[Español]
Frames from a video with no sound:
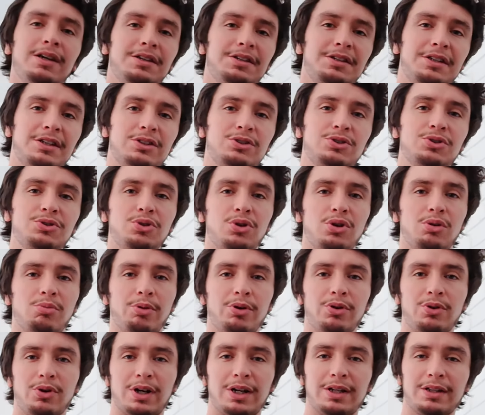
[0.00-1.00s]
Y eso yo lo
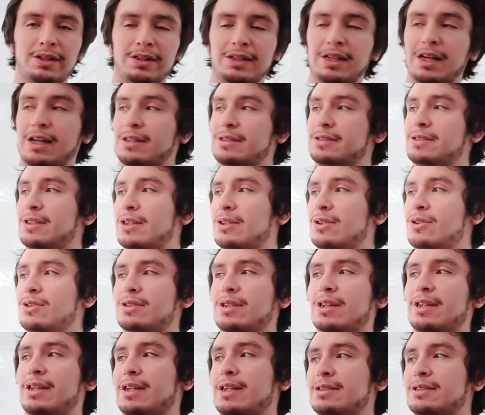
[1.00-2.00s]
puedo cantar, ¿cierto?
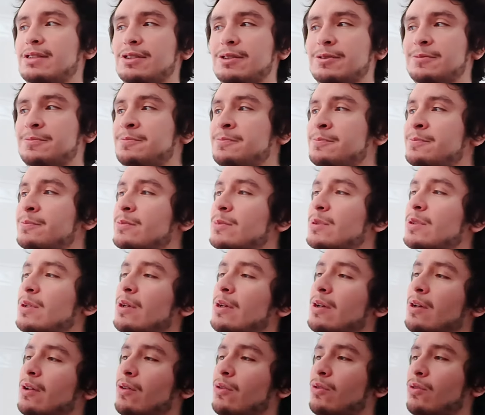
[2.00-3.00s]
Sería así.
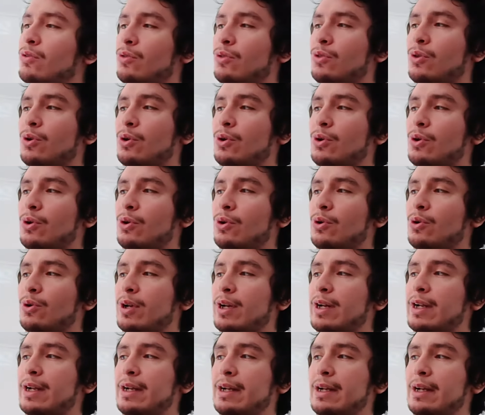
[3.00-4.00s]
Do,
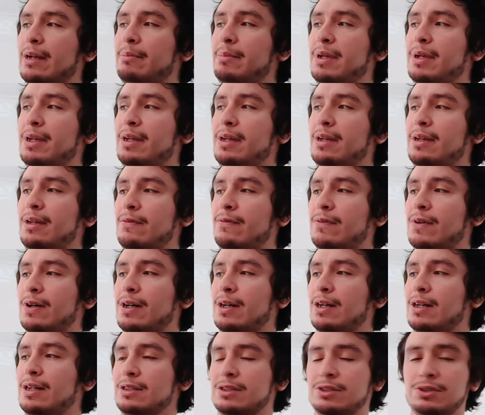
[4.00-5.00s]
re, mi,
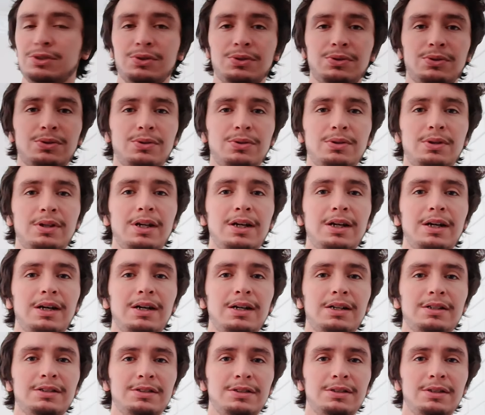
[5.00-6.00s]
fa, sol,
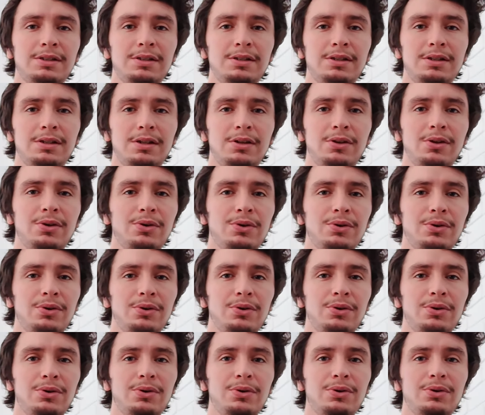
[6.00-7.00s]
la, si,
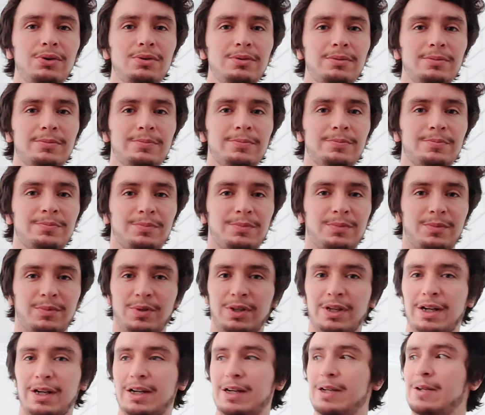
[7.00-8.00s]
do.
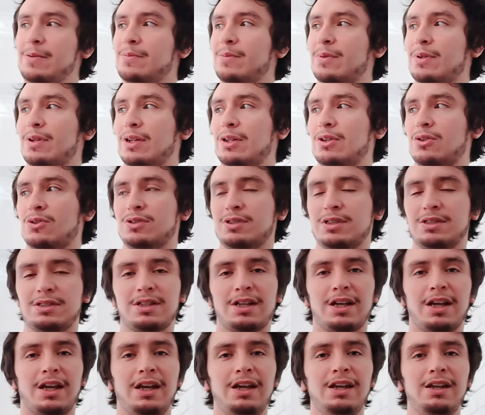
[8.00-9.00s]
¿Ya? Entonces
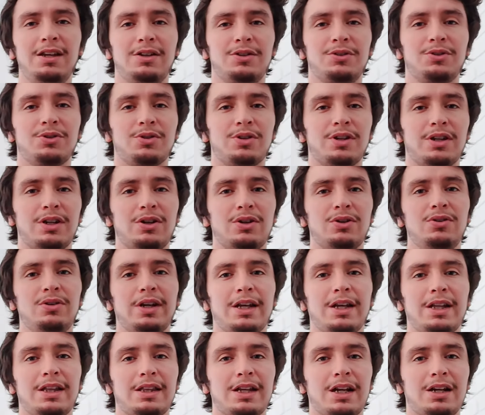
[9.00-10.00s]
ahí yo tengo
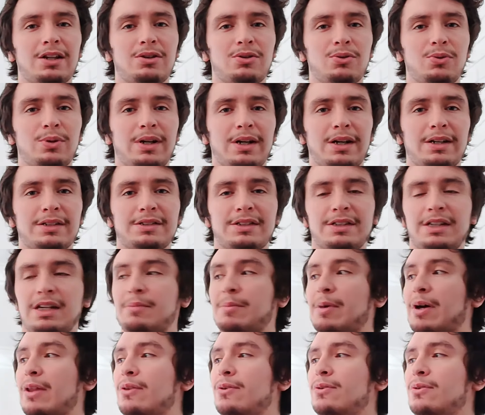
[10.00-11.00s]
esta altura que se
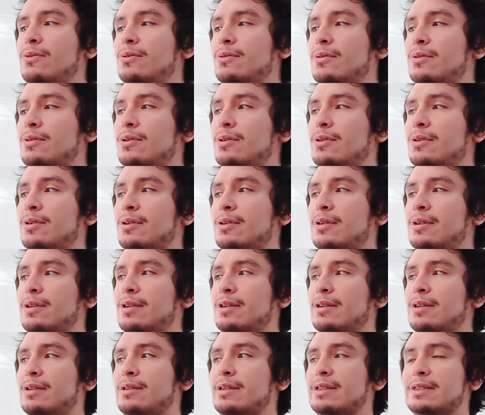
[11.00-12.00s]
llama do,
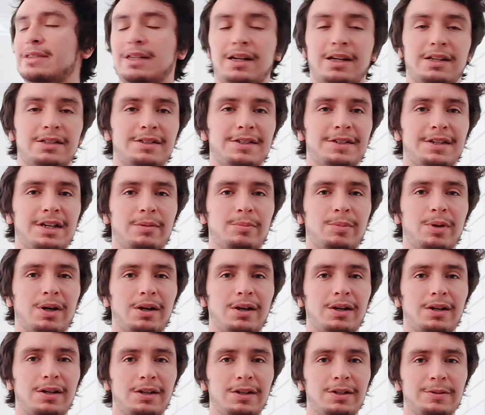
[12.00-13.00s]
esa que se llama
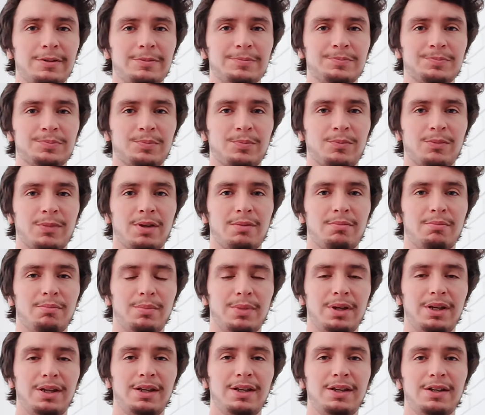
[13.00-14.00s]
re,
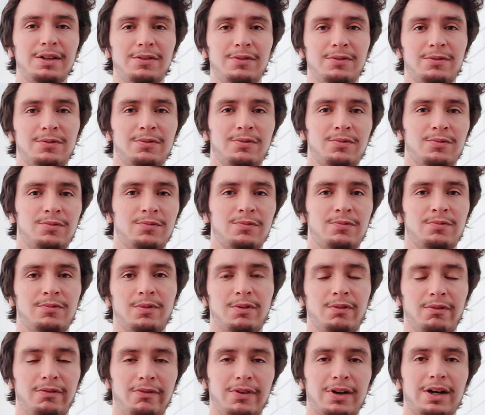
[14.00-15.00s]
mi,
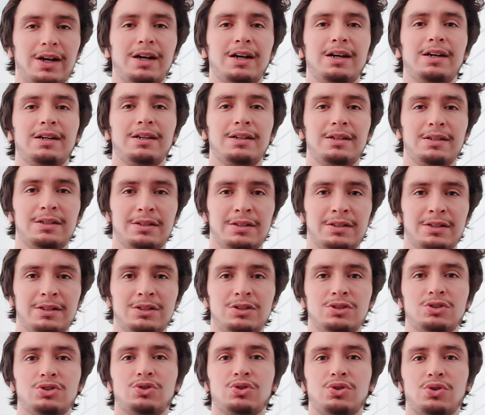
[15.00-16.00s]
fa,
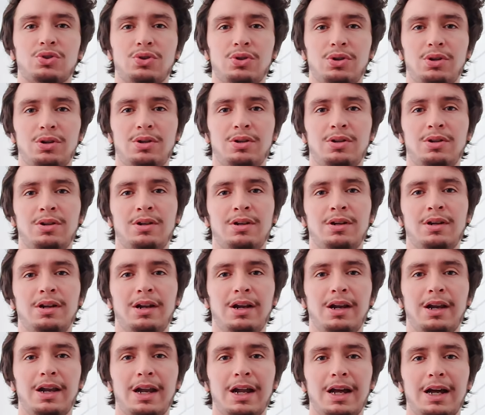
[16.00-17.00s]
sol,
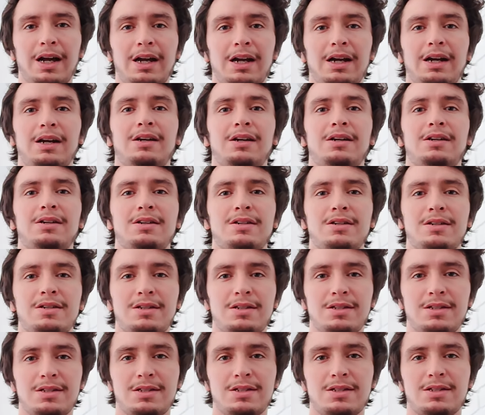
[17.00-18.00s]
la,
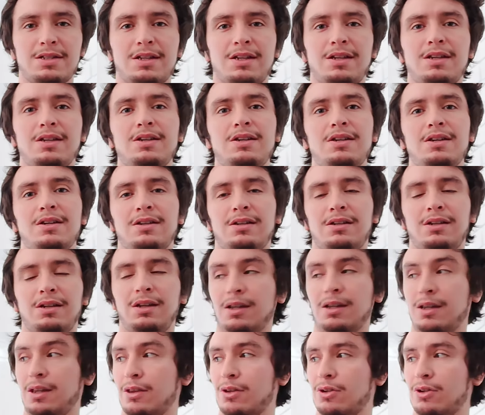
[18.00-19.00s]
si
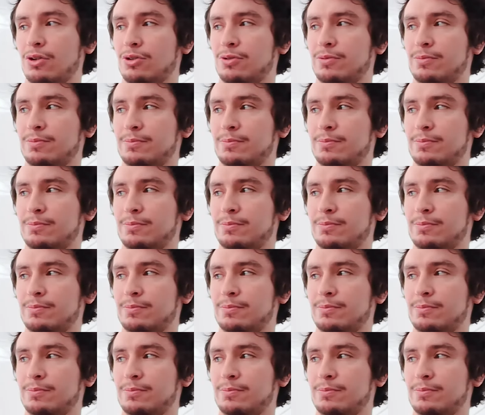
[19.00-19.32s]
y do.